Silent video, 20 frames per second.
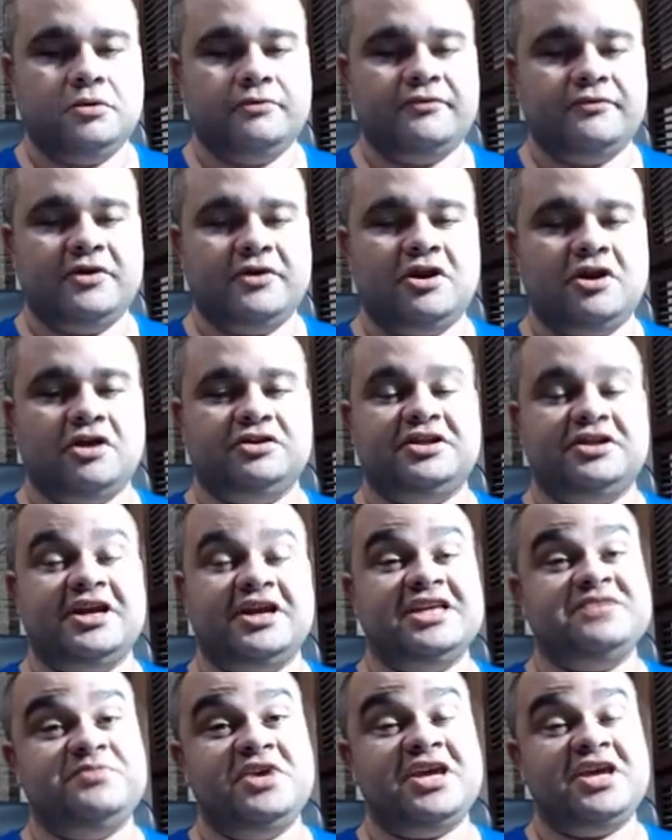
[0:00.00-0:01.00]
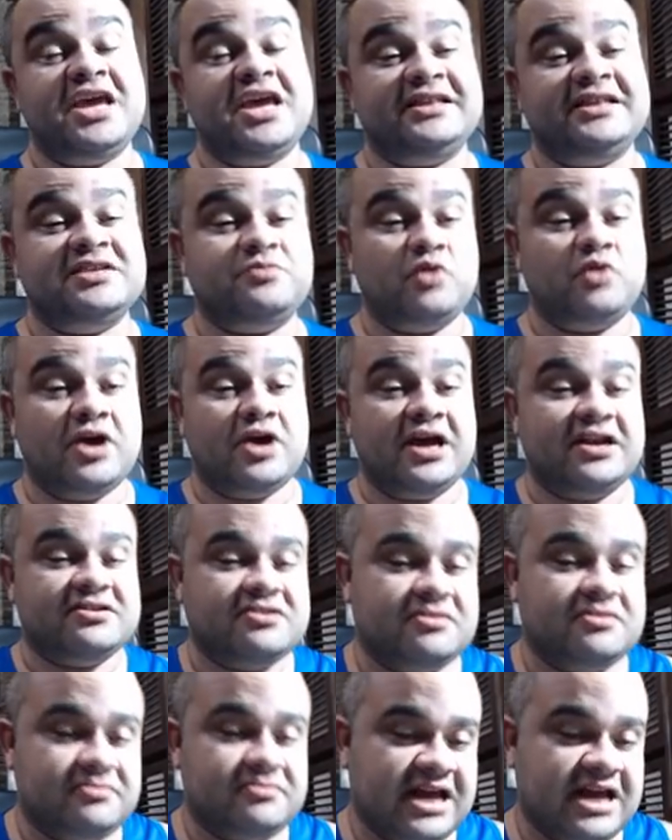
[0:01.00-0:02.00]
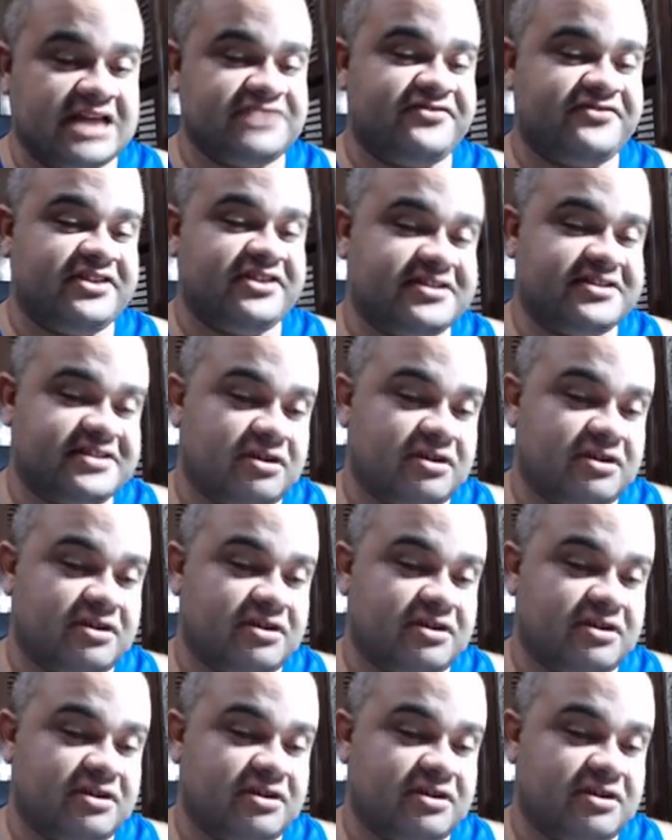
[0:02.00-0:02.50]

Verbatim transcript: Tá vendo? 3.500 moedas. Das vezes